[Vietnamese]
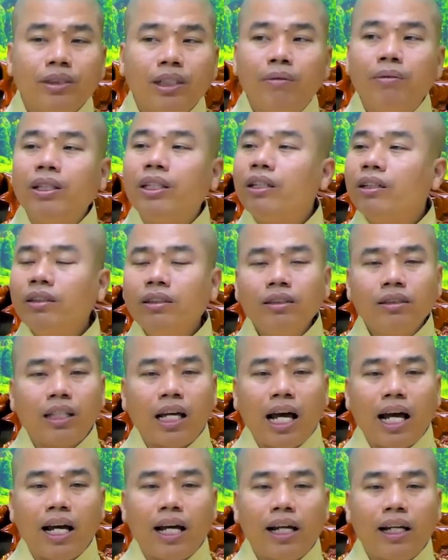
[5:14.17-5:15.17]
vì mình trước người
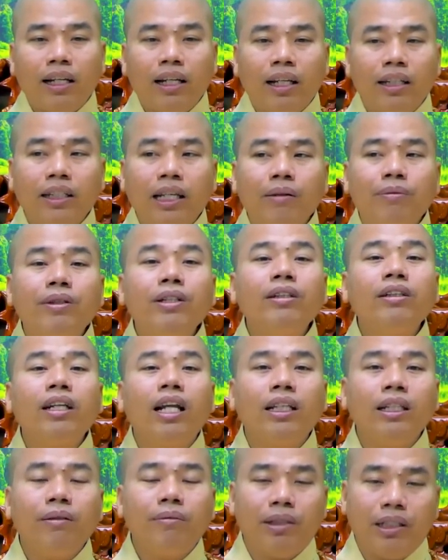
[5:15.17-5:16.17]
ta nên nghiệp trước
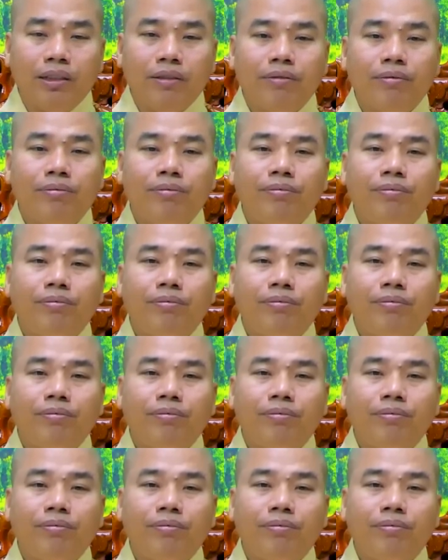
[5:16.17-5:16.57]
đến với mình